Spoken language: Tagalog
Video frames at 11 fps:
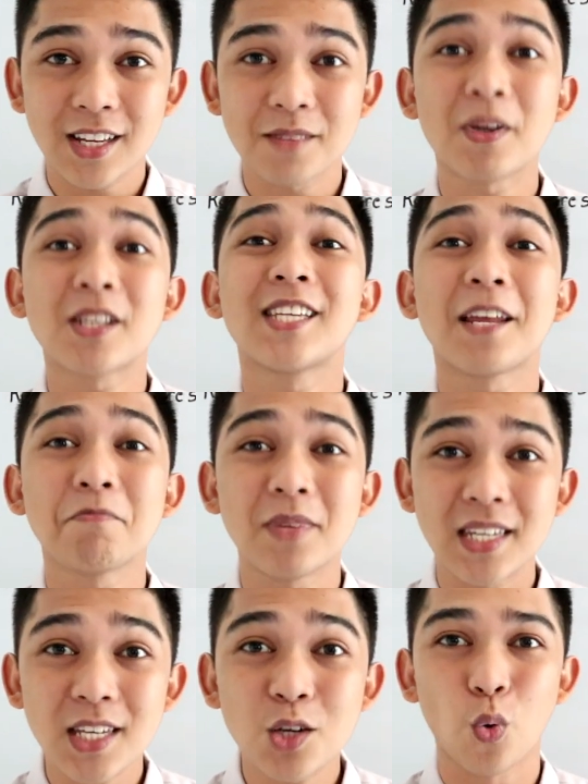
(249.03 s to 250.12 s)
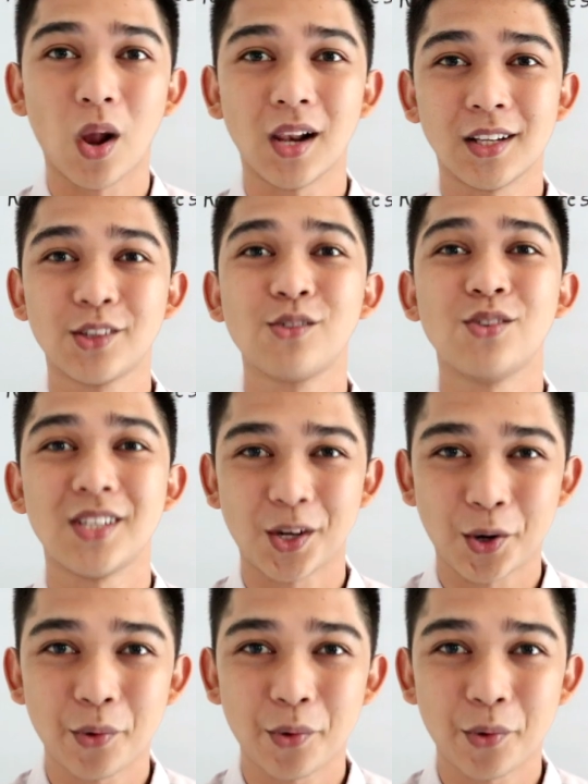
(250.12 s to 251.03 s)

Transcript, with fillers: must not be equal to 0.